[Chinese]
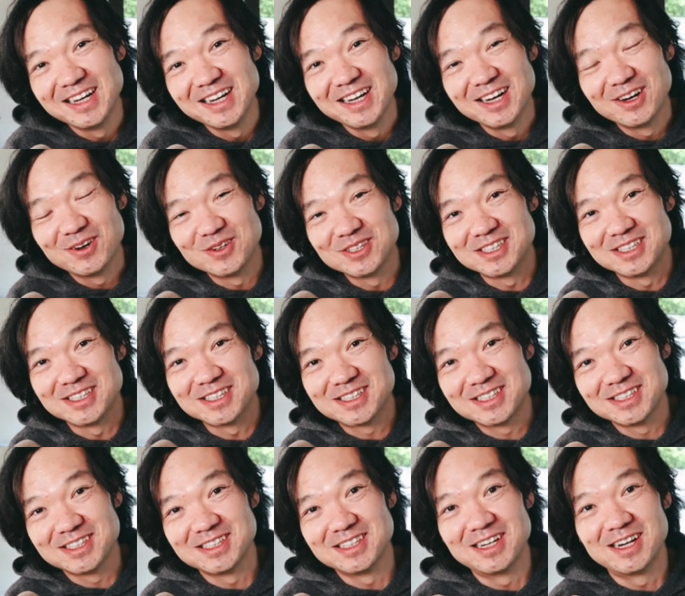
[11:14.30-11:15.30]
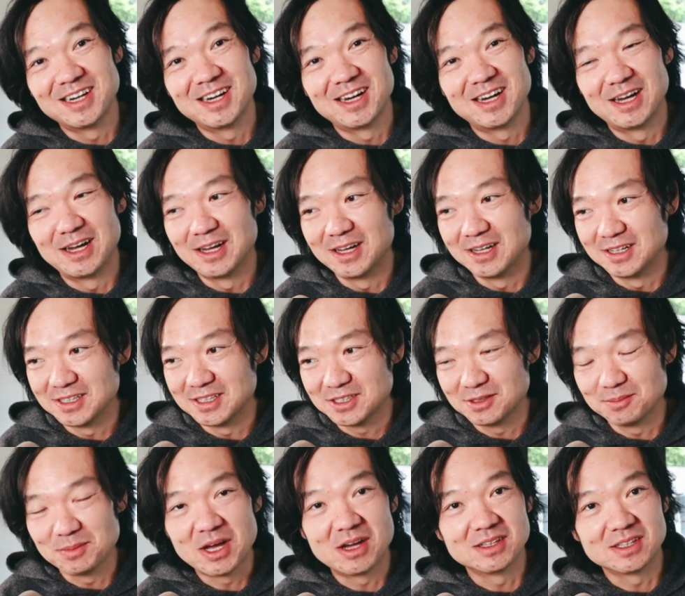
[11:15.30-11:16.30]
或者是啊什么
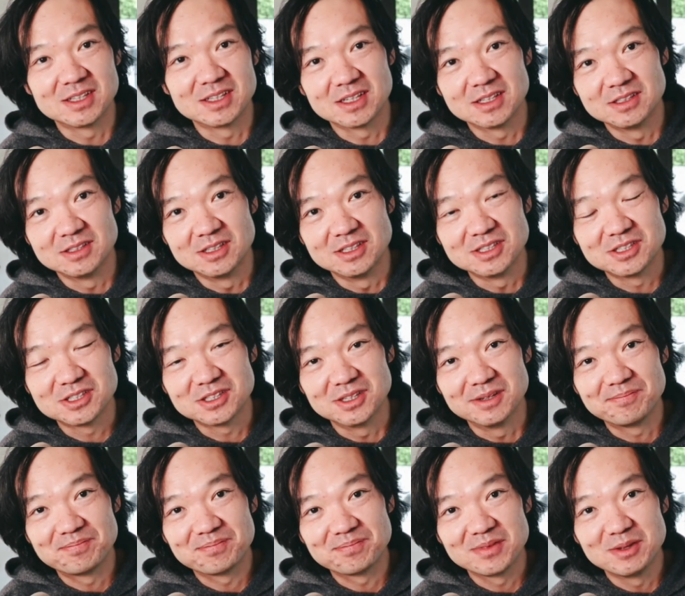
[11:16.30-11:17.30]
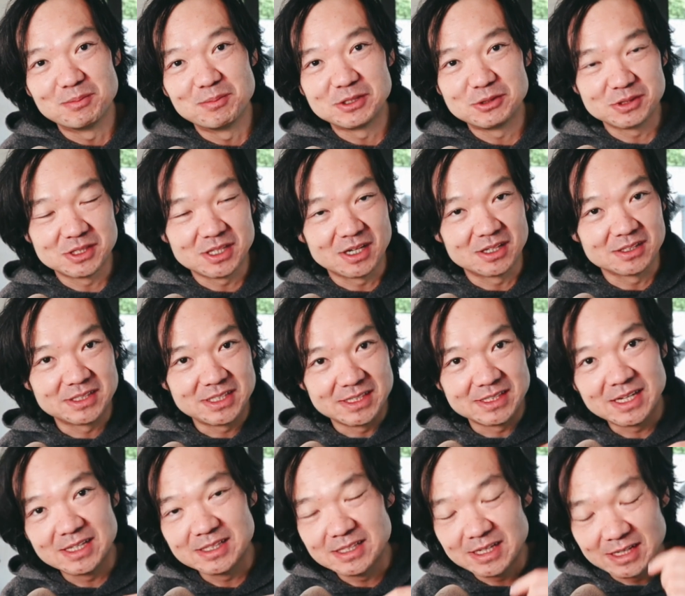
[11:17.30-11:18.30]
样的一个人设。那么就像现
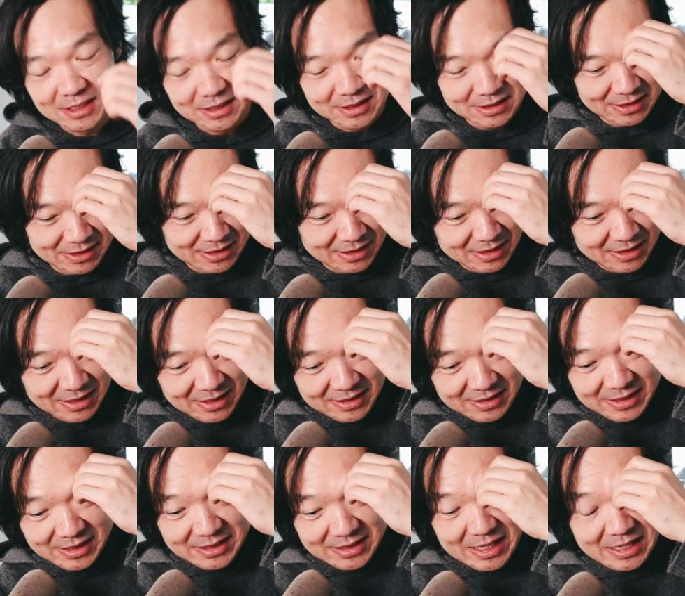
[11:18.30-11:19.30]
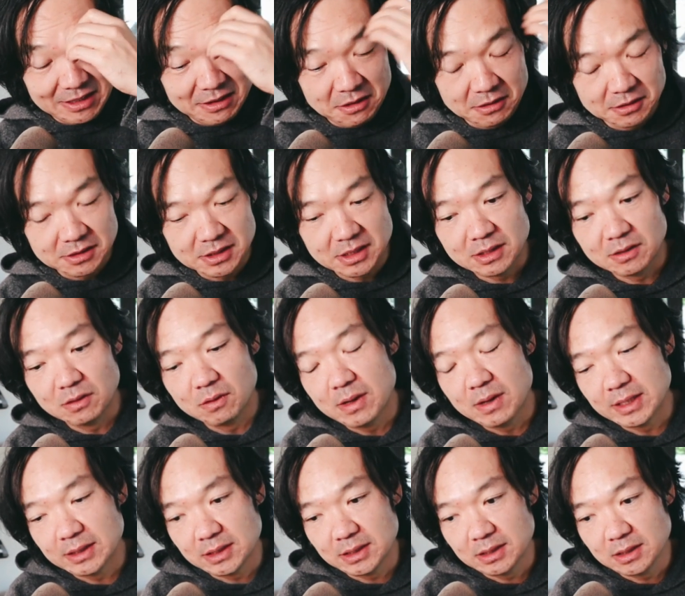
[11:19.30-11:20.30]
在在和大家聊这个话
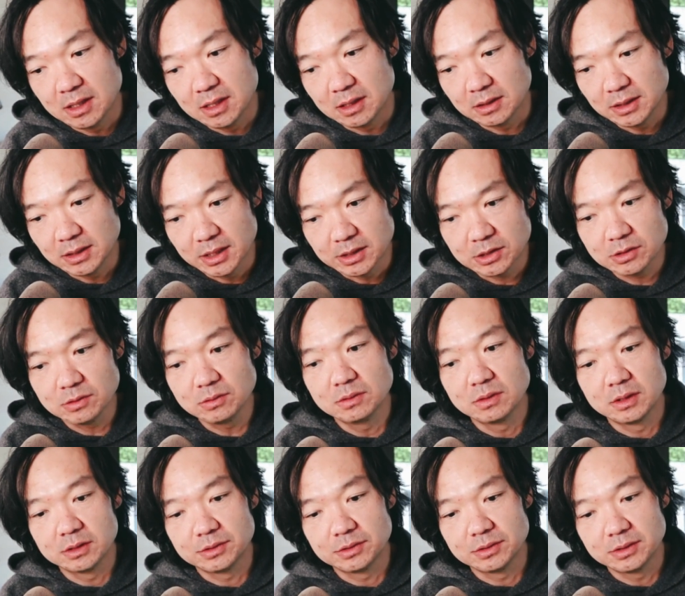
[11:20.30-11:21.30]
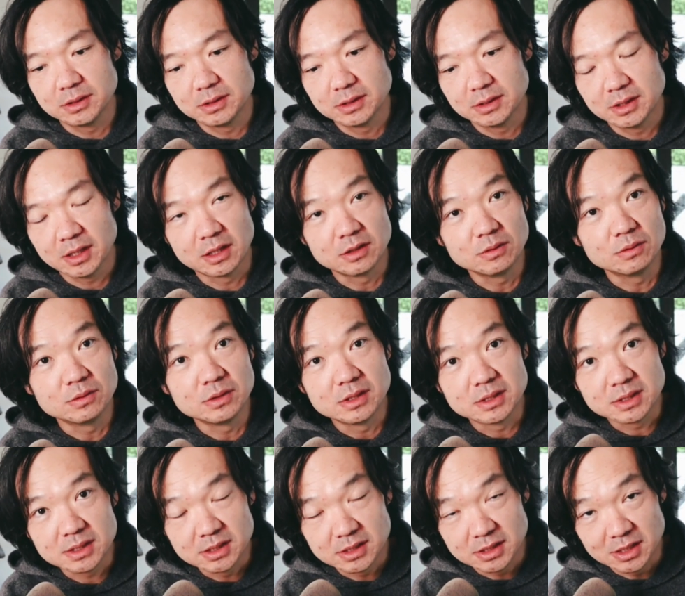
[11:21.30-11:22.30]
题一样，也是我觉得很有意
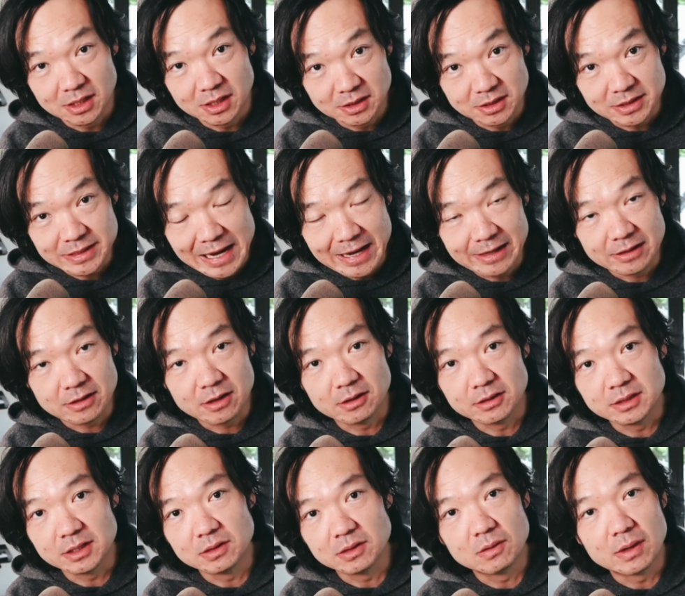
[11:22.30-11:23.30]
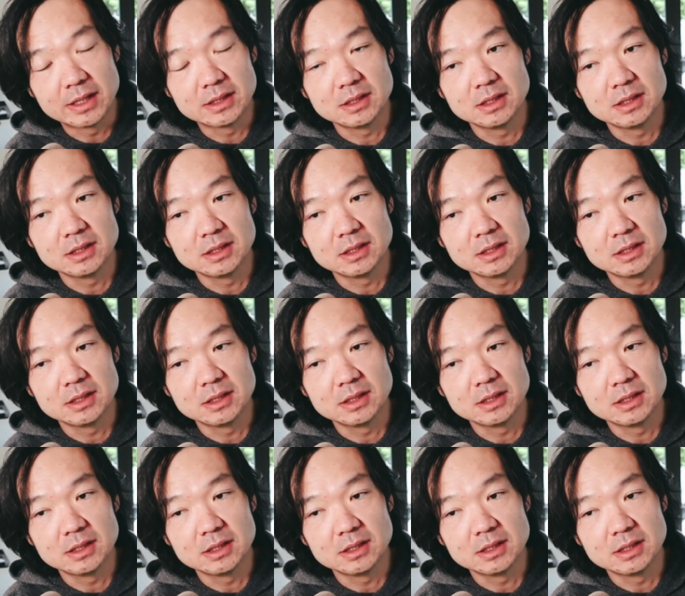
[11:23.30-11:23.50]
思，想和你探讨的一个话题。